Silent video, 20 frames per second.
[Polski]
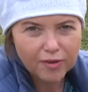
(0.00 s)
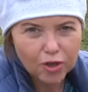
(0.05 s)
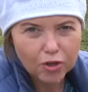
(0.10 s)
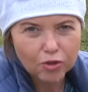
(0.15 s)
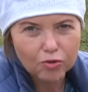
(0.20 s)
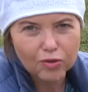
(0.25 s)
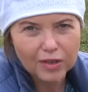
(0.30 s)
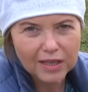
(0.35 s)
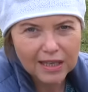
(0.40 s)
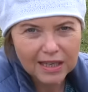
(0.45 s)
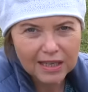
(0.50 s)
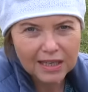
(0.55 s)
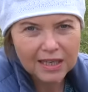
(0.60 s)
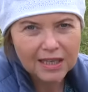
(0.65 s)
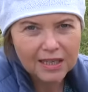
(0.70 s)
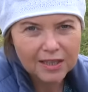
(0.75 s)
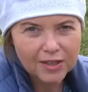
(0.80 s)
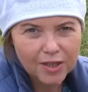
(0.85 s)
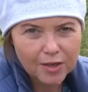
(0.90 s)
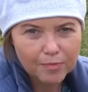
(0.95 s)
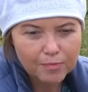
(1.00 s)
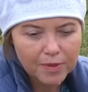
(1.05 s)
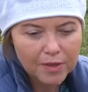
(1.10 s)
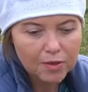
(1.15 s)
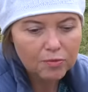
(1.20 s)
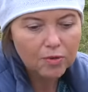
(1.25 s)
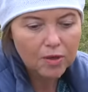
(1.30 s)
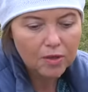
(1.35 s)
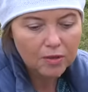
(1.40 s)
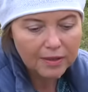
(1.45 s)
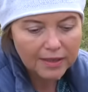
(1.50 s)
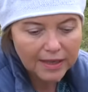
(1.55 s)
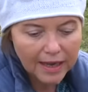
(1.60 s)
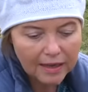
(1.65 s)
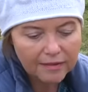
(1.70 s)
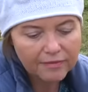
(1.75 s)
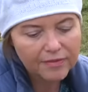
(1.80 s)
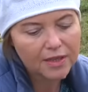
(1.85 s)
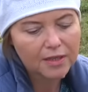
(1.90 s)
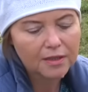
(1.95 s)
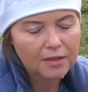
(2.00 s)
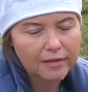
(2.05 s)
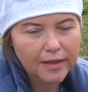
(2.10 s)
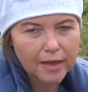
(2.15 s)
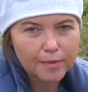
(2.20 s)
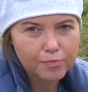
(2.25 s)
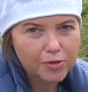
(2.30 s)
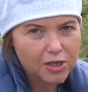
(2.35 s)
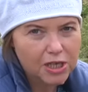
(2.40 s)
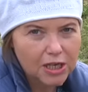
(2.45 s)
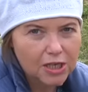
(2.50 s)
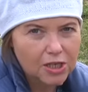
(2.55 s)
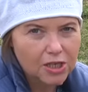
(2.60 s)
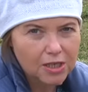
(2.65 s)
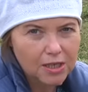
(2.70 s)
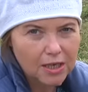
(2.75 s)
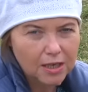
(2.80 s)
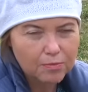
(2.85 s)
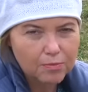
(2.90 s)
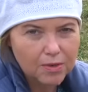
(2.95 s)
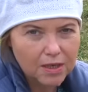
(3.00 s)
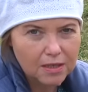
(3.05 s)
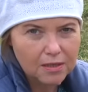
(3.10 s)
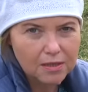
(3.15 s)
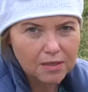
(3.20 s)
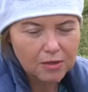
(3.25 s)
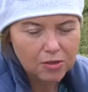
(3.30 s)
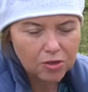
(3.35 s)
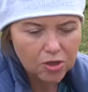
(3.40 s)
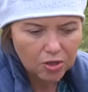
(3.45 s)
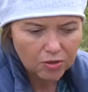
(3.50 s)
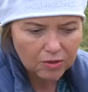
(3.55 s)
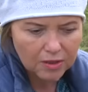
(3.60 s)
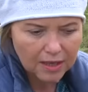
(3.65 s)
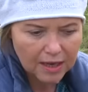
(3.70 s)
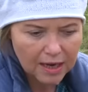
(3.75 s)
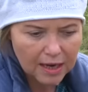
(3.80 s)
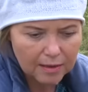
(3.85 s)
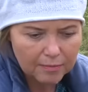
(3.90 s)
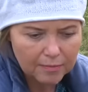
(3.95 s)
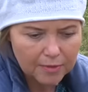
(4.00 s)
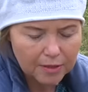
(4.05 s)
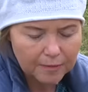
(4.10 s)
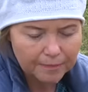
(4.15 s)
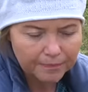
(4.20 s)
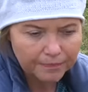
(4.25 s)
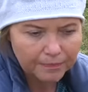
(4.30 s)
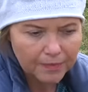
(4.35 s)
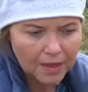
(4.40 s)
ogóle nie było nawet na przejściach między grządkami.